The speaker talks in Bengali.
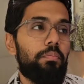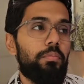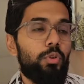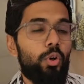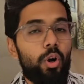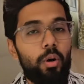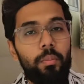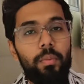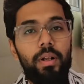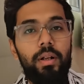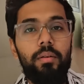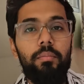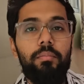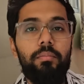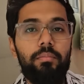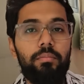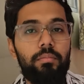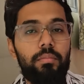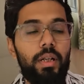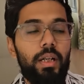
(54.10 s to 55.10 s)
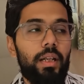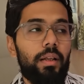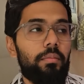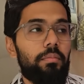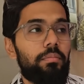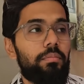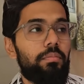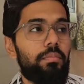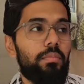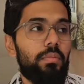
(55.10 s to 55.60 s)
নর্মাল মানে
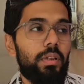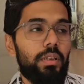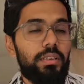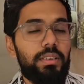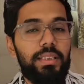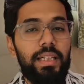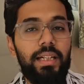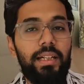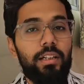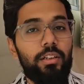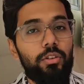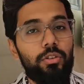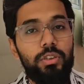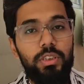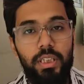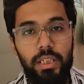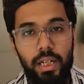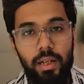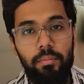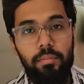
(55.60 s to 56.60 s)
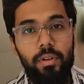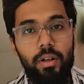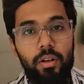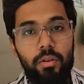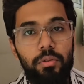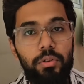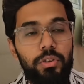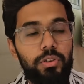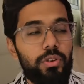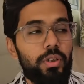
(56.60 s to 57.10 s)
স্টেটে তো ছিলাম না
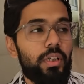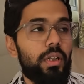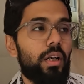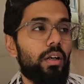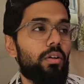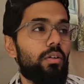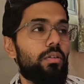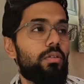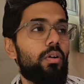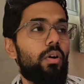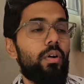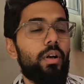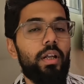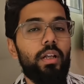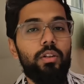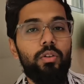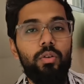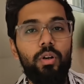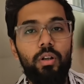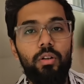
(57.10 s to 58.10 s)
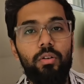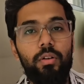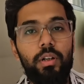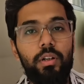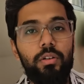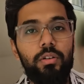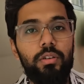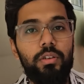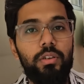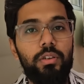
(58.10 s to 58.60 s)
অবশ্যই কারণ অনেক দৌড়াদৌড়ি
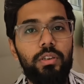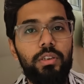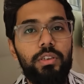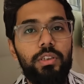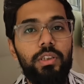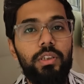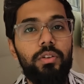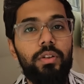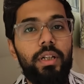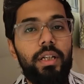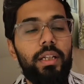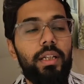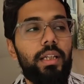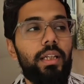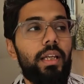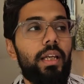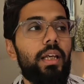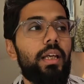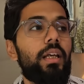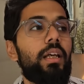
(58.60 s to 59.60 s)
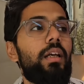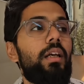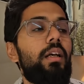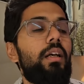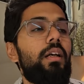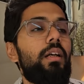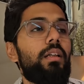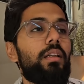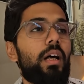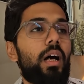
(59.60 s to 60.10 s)
করতে হয়েছে ওকে নিয়ে
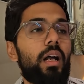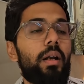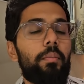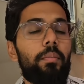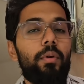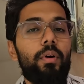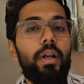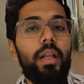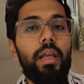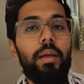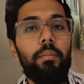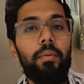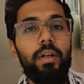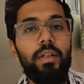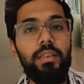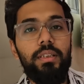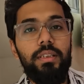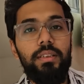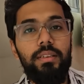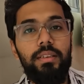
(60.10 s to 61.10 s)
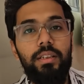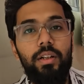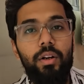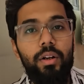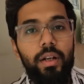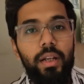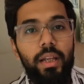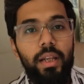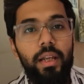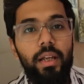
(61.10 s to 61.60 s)
তারপরে এমার্জেন্সি
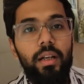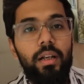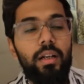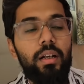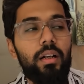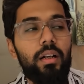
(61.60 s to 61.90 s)
অনেক